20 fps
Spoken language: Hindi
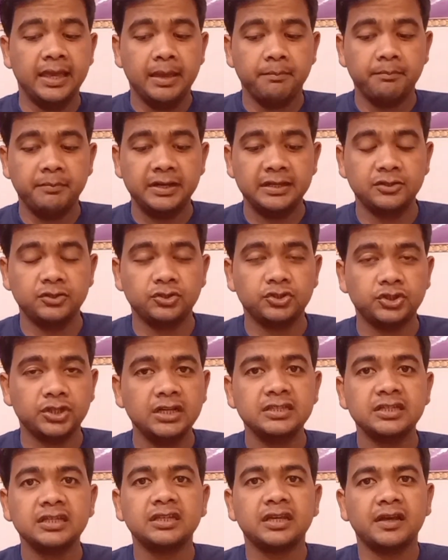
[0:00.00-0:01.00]
मेरे शरीर
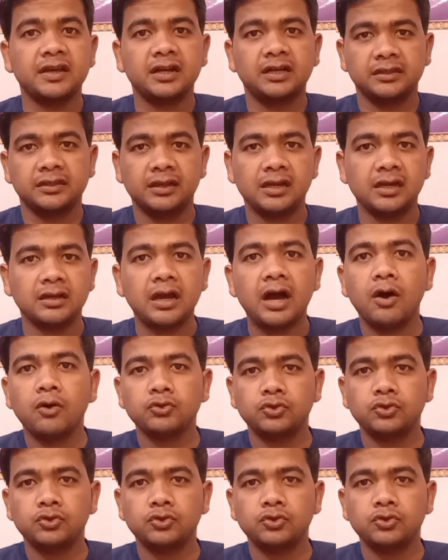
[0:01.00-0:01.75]
से ज़्यादा खतरनाक घाव जो